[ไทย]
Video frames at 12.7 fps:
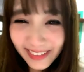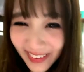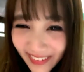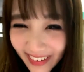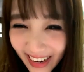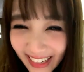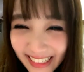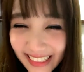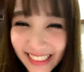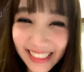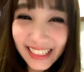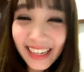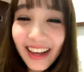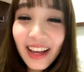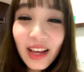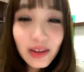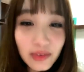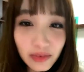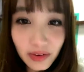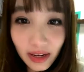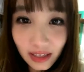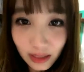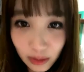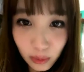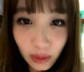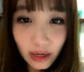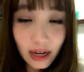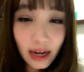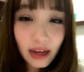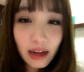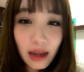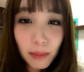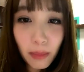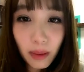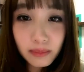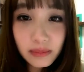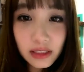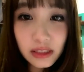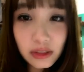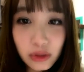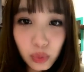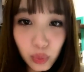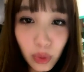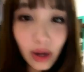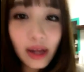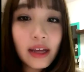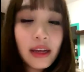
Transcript: เฟรนช์ฟรายหนึ่งชิ้นเฟรนช์ฟรายหนึ่งถ้วยนะคะไก่ป๊อปหนึ่งถ้วย